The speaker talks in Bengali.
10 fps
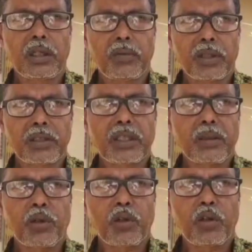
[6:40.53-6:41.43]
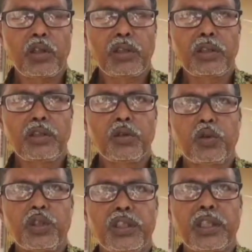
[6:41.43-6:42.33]
আমার যেটা মনে হয় যে
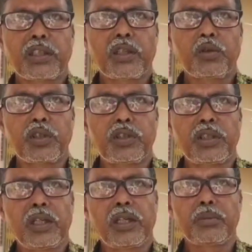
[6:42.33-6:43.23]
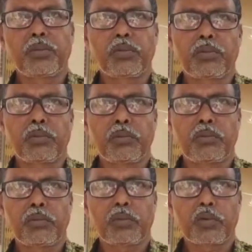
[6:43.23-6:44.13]
ওদেরই একটা গোষ্ঠী এই
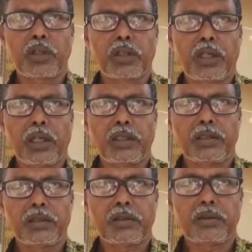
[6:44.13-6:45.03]
পোস্টারটা লাগিয়েছে